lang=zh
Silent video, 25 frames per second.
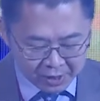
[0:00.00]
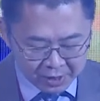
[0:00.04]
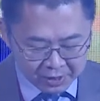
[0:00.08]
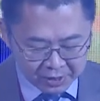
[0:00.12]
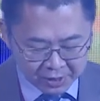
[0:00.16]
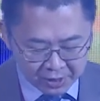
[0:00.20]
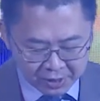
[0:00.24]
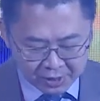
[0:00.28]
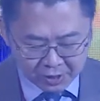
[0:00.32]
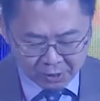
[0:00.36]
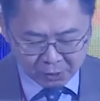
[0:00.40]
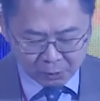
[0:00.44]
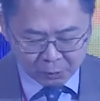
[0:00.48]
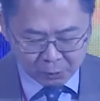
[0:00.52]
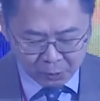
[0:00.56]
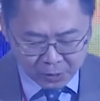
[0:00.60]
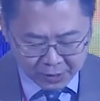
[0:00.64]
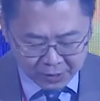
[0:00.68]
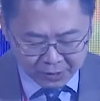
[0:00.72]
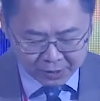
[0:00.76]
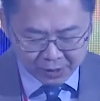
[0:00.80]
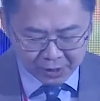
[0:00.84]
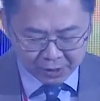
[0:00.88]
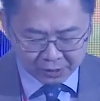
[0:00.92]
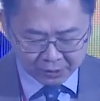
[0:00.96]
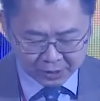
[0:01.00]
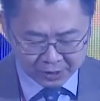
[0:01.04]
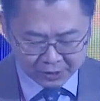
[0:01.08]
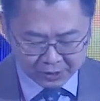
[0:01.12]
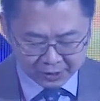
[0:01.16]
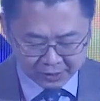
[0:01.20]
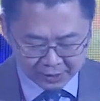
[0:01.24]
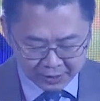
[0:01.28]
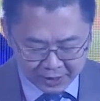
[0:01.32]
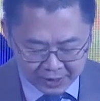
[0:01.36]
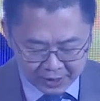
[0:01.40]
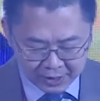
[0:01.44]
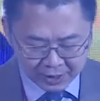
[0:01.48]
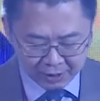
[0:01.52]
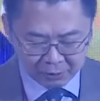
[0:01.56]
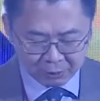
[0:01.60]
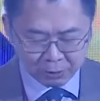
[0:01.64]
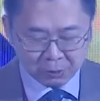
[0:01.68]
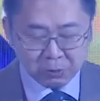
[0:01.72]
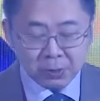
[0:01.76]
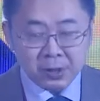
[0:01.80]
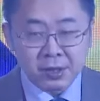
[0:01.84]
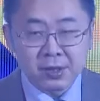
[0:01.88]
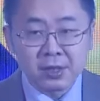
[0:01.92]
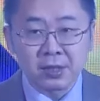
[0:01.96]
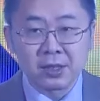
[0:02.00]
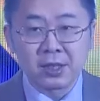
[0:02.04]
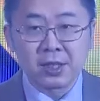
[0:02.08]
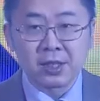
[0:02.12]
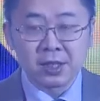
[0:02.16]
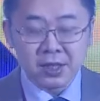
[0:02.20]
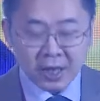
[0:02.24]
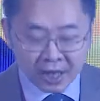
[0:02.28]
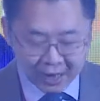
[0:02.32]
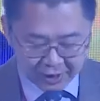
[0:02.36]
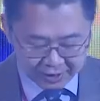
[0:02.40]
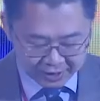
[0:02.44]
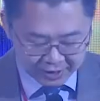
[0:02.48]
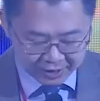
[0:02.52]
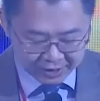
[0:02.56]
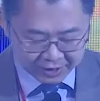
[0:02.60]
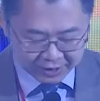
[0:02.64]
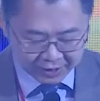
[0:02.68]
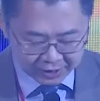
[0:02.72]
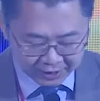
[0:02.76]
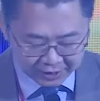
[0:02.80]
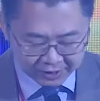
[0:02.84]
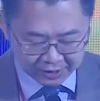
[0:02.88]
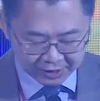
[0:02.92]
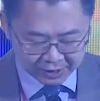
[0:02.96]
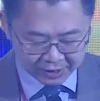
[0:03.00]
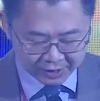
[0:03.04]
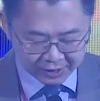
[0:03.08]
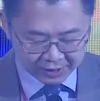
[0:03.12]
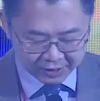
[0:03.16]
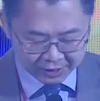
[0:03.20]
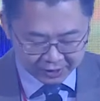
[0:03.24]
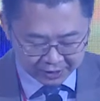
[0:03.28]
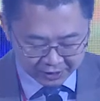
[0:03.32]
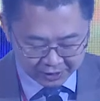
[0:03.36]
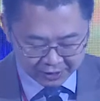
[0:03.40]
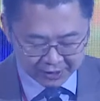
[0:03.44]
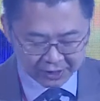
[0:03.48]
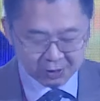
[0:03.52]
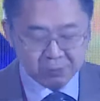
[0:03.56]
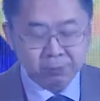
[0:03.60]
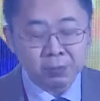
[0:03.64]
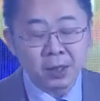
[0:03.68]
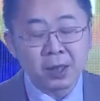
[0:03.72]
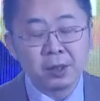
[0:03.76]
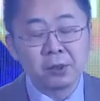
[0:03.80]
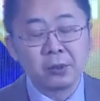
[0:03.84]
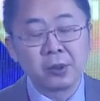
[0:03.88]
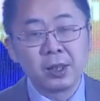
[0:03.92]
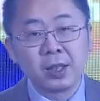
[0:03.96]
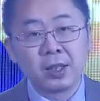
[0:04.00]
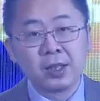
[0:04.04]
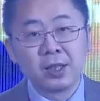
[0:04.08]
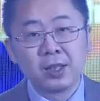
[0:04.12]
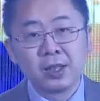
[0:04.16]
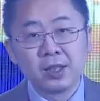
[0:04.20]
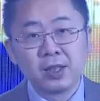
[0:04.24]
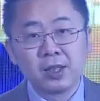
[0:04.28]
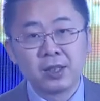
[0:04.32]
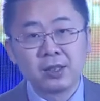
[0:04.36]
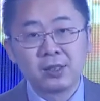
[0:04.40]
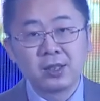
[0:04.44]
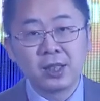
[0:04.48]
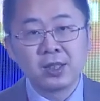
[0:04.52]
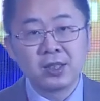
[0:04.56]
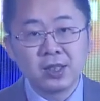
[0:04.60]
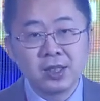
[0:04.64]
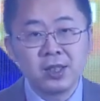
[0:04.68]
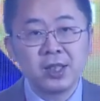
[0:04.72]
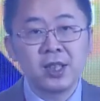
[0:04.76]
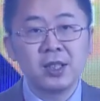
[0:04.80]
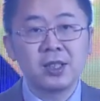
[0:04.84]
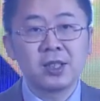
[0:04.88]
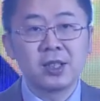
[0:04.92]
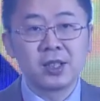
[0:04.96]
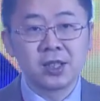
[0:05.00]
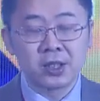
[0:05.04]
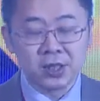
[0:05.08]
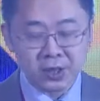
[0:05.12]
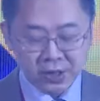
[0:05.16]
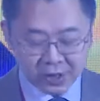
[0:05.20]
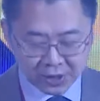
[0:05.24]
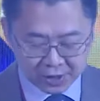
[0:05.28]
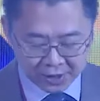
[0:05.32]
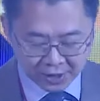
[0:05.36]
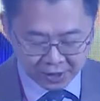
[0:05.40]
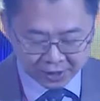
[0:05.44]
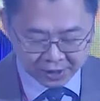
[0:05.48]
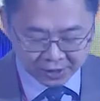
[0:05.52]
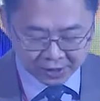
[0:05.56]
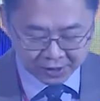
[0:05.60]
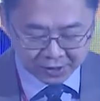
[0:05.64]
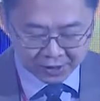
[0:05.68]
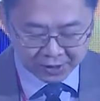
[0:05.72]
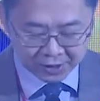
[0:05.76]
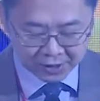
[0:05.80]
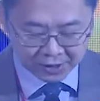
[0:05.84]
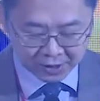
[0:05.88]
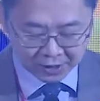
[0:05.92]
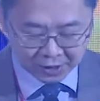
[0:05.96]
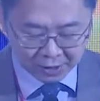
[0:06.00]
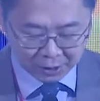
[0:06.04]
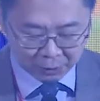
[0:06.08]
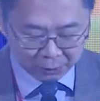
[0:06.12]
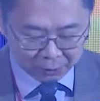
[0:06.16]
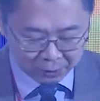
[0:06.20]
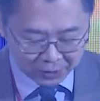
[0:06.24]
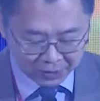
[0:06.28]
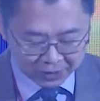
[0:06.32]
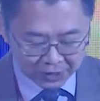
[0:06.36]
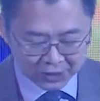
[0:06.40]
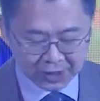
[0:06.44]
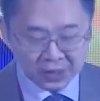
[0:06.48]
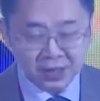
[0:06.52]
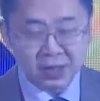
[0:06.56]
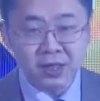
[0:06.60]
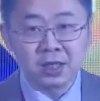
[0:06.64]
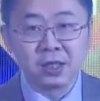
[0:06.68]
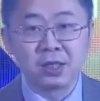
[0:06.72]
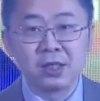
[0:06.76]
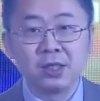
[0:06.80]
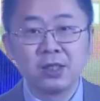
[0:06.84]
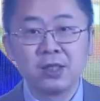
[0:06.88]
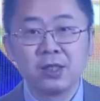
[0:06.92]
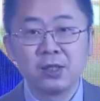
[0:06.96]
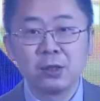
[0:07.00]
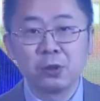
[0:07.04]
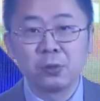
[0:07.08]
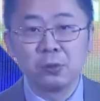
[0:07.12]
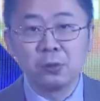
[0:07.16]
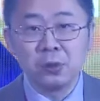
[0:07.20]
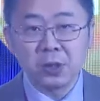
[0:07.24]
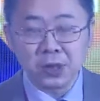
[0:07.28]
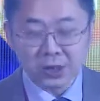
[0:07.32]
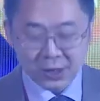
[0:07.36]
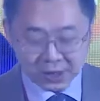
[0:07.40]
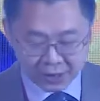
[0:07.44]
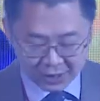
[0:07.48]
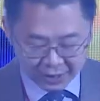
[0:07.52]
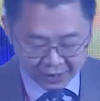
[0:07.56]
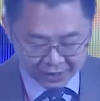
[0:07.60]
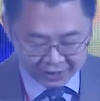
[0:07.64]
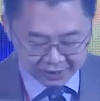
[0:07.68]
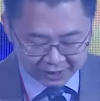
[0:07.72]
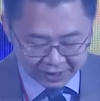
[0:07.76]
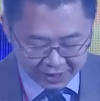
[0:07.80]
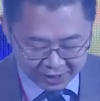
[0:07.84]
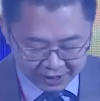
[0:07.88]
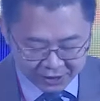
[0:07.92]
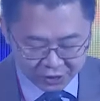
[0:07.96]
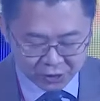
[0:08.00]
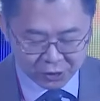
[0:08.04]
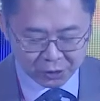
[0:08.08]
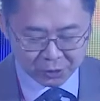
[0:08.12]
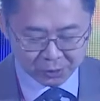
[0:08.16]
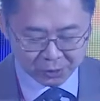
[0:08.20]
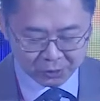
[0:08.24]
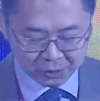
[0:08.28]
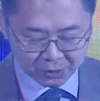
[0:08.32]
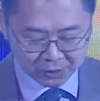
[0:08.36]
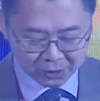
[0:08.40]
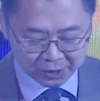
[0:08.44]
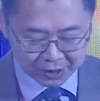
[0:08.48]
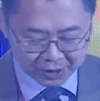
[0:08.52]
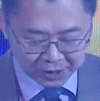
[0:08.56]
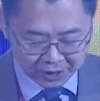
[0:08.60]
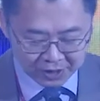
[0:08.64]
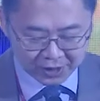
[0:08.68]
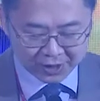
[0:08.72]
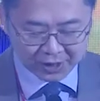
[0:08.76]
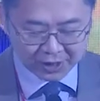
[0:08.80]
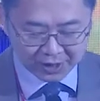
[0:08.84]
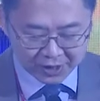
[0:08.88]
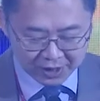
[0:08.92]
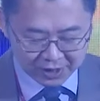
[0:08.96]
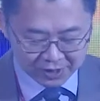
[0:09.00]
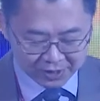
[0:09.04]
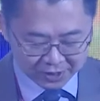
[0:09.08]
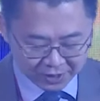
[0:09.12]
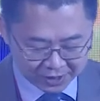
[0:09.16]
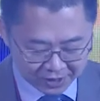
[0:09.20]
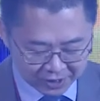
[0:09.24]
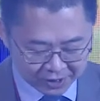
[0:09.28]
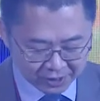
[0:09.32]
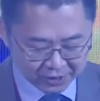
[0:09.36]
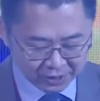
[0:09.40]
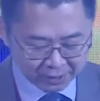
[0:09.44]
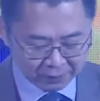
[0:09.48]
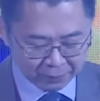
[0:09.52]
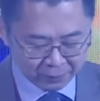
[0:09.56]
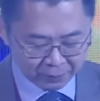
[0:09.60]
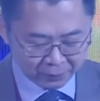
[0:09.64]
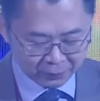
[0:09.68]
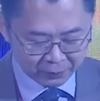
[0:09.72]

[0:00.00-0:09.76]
信任归根到底来自于对自己长期利益的理性判断。在今天这个世界上，你越理性，就越应该联手一起建设信任。